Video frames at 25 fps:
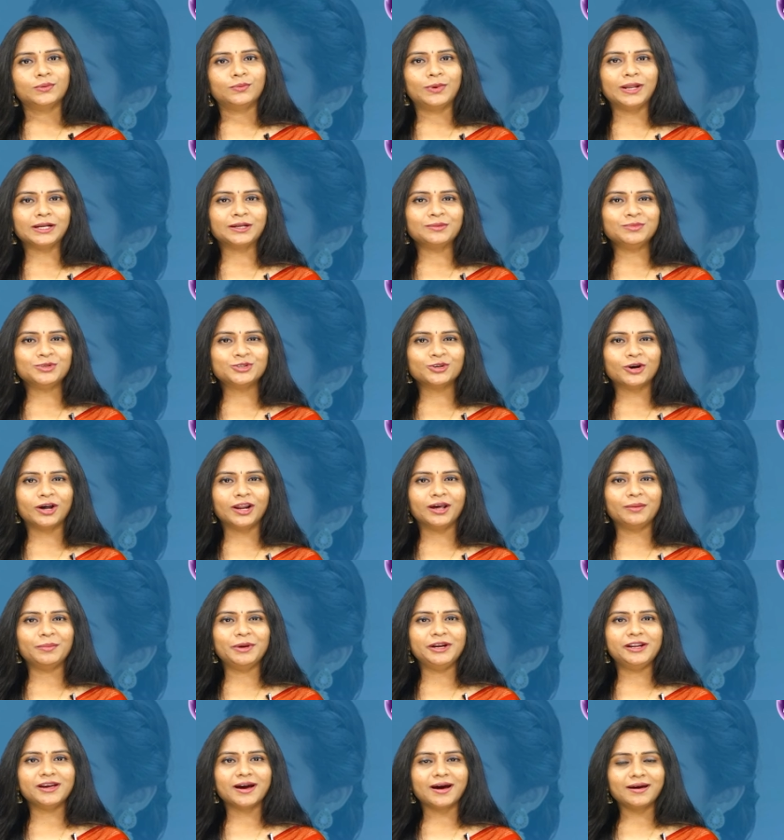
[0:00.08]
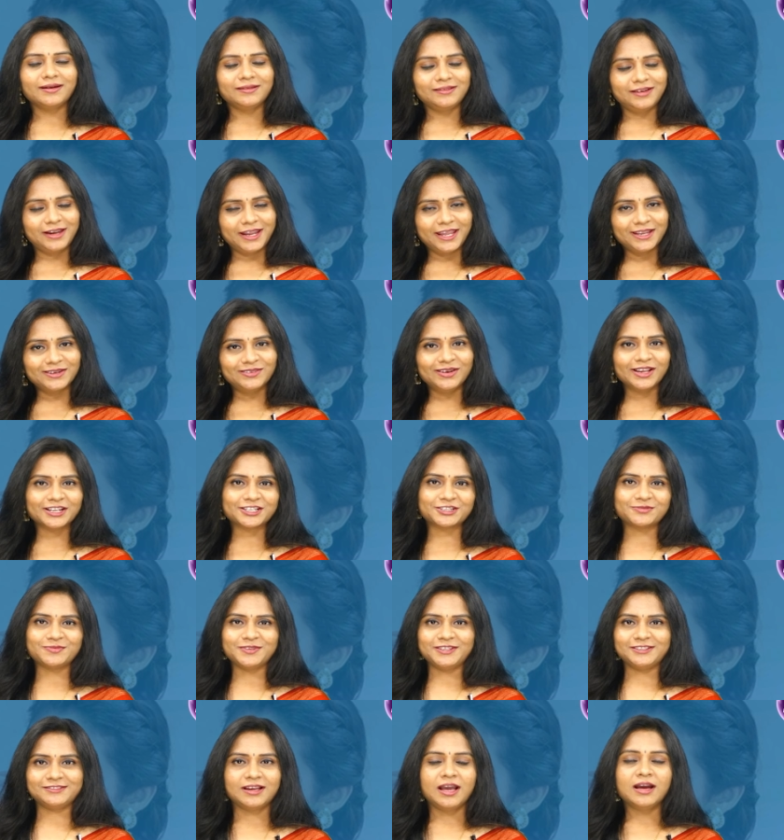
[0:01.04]
వెల్కమ్ టు అలా మీడియా నేను
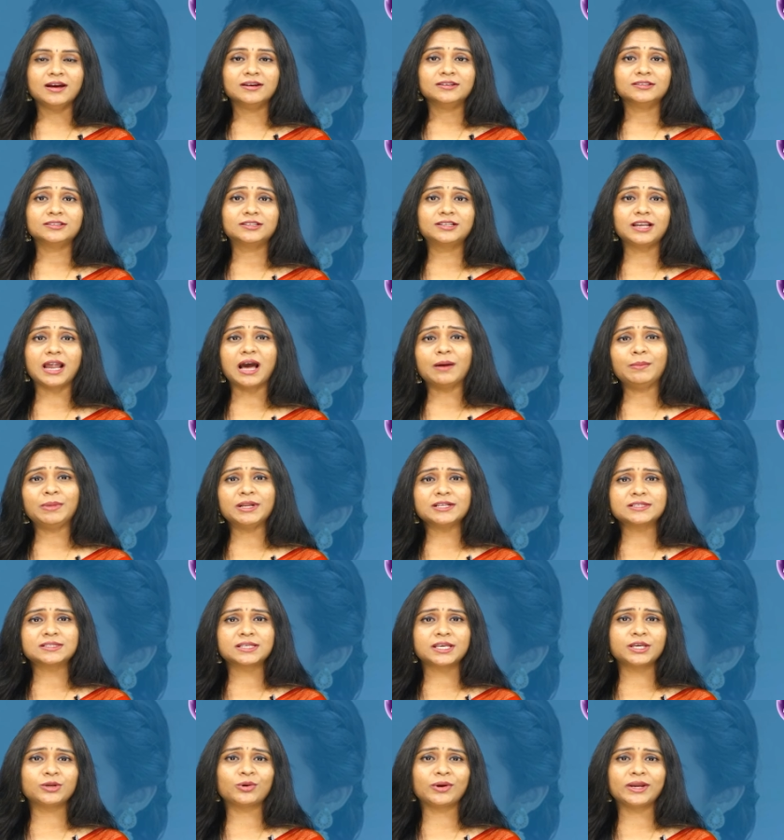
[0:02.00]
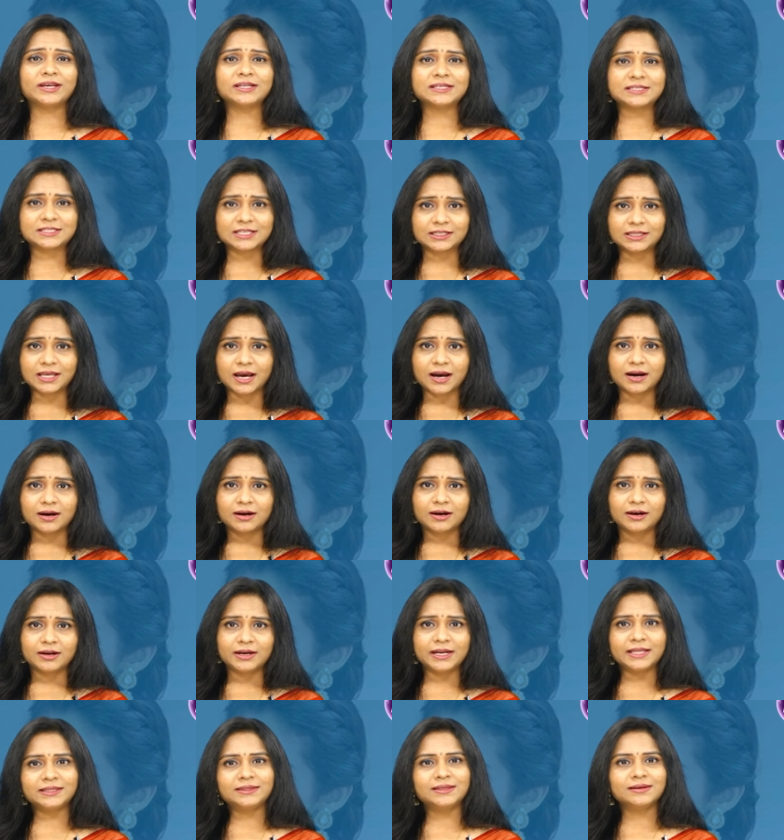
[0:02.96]
లక్ష్మి గ్లామరస్ హీరోయిన్ సదా
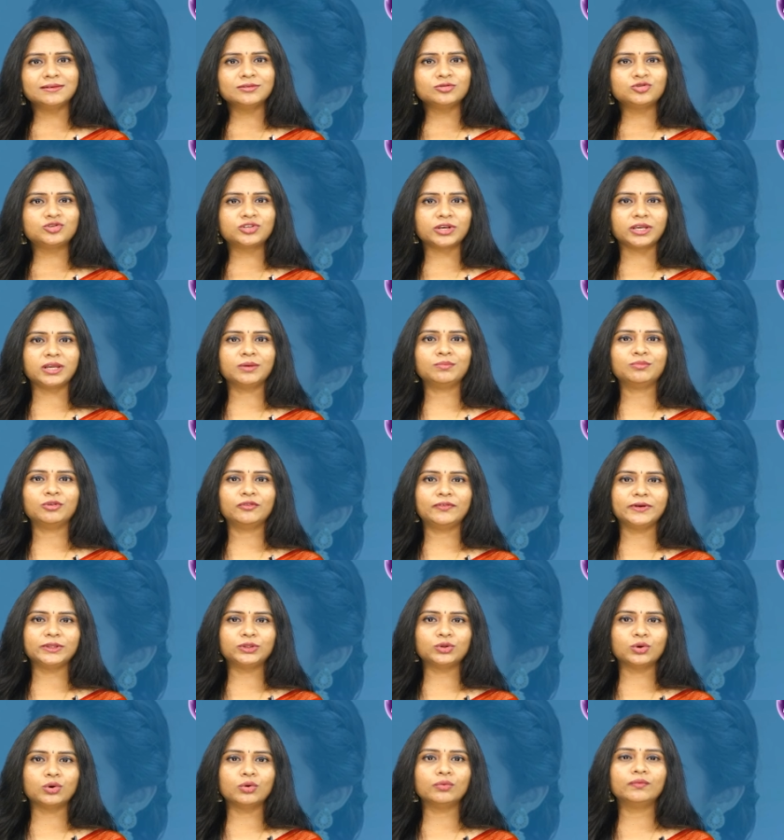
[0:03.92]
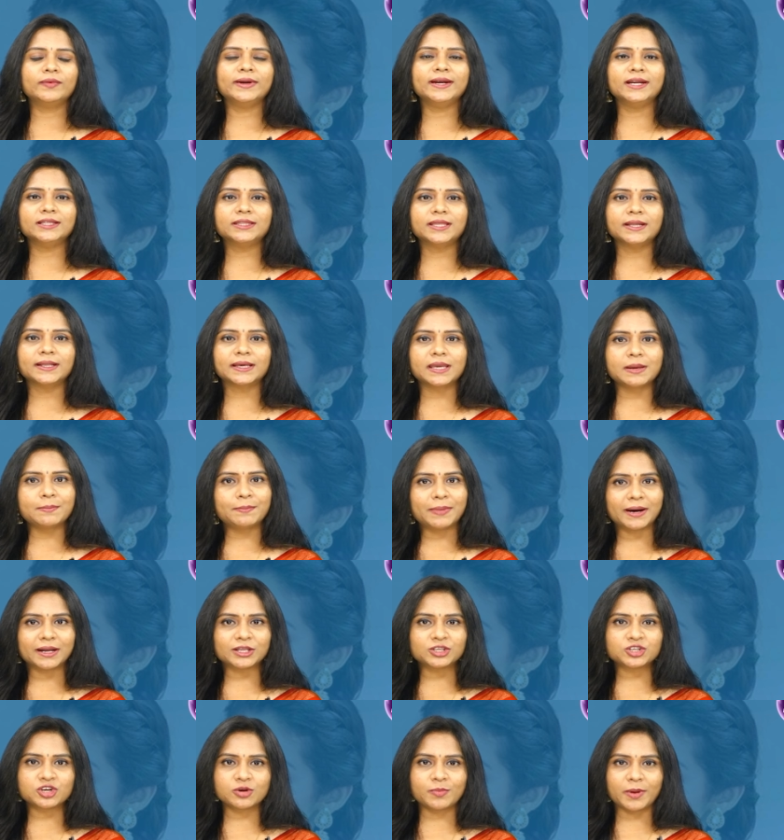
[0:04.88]
నితిన్ జయం మూవీతో వెండితెరకి
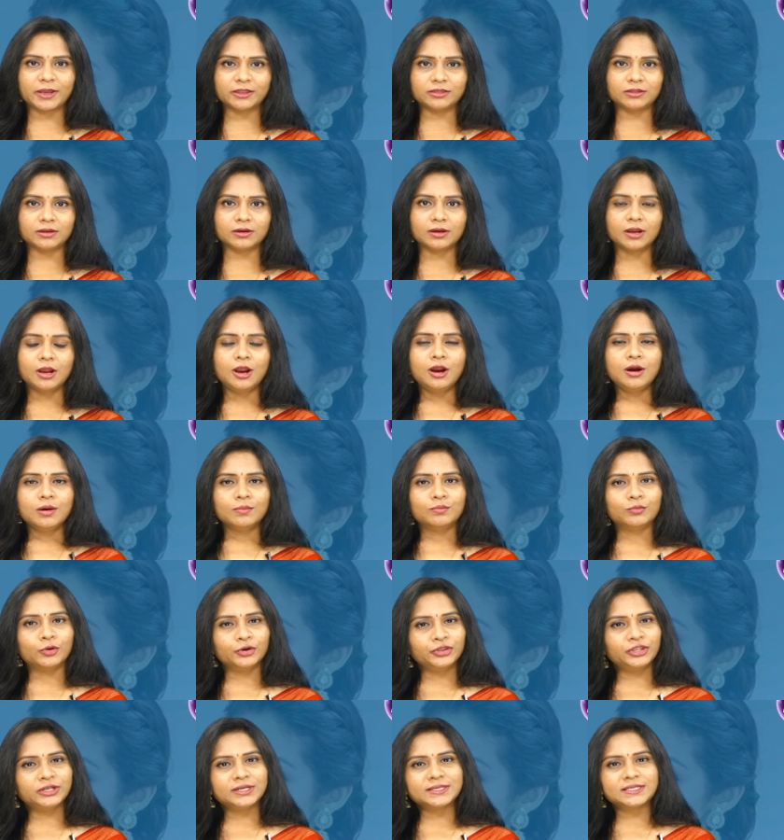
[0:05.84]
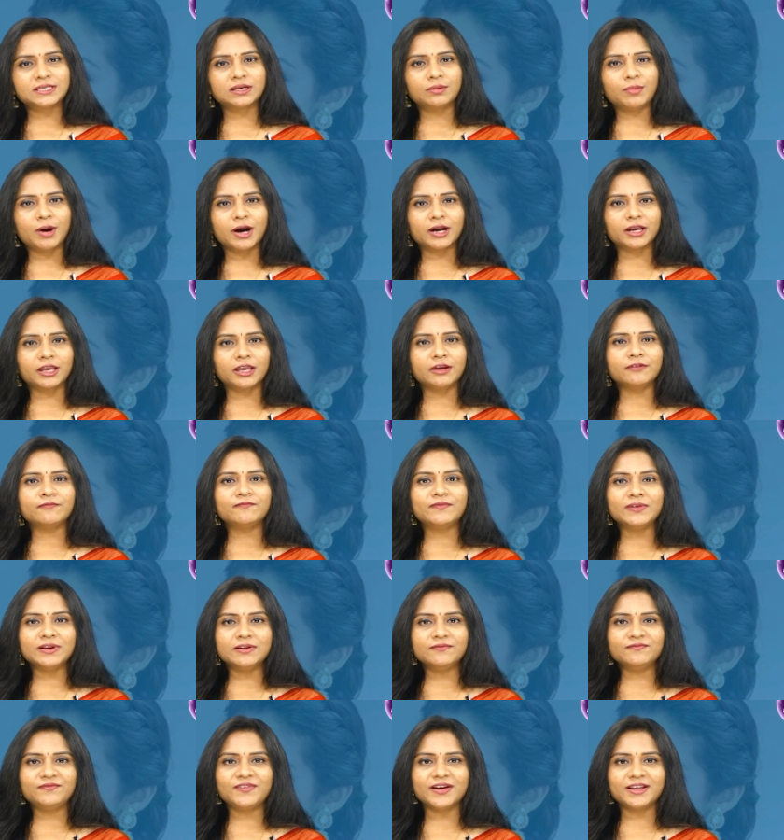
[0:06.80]
పరిచయమైంది మొదటి సినిమాకే
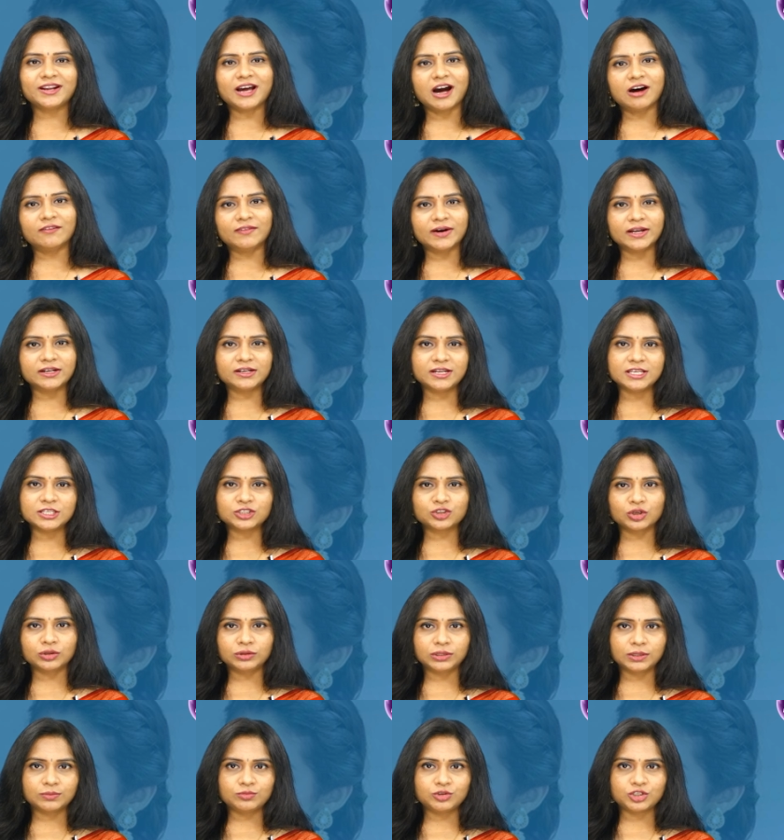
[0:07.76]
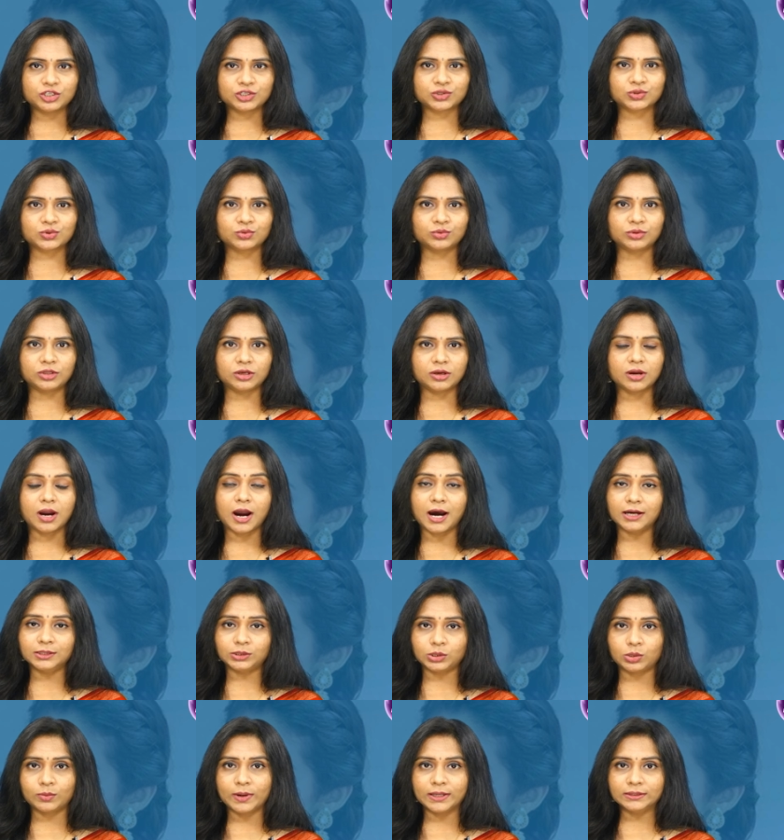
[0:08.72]
ఫిల్మ్ఫేర్ అవార్డుని సొంతం చేసుకుంది
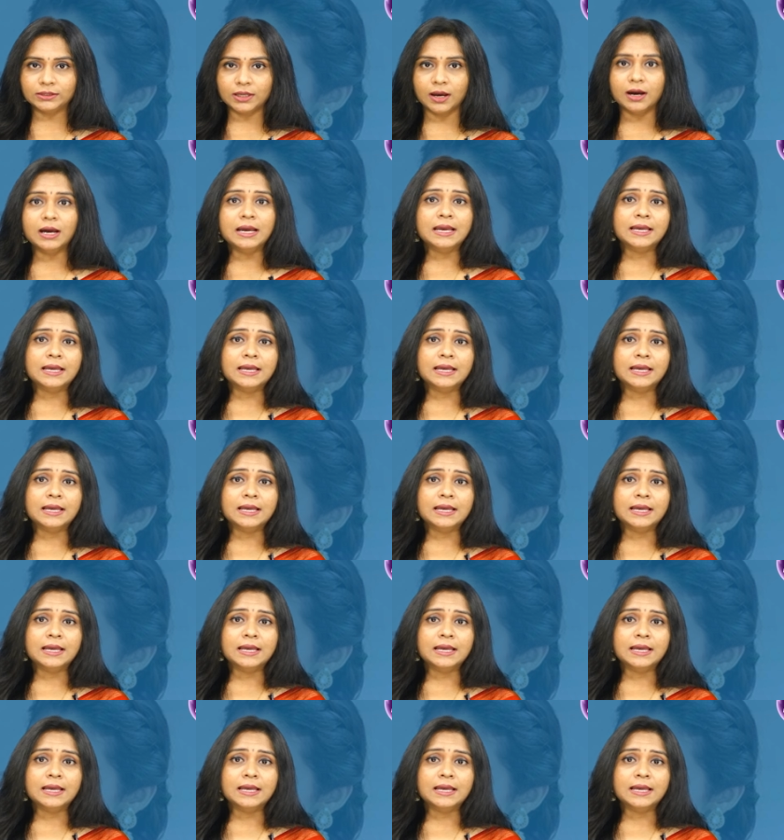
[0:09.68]
ఆ తరువాత